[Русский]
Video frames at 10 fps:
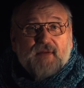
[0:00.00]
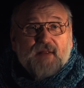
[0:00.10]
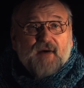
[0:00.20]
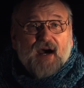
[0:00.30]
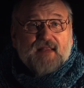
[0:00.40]

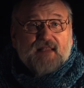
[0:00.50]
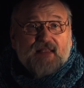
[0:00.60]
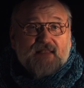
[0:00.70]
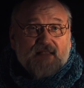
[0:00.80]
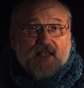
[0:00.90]
приматы
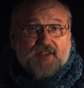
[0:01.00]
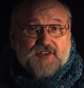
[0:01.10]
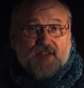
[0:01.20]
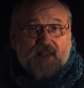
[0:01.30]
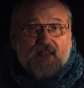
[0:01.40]
и
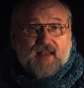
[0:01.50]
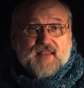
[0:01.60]
зайчи.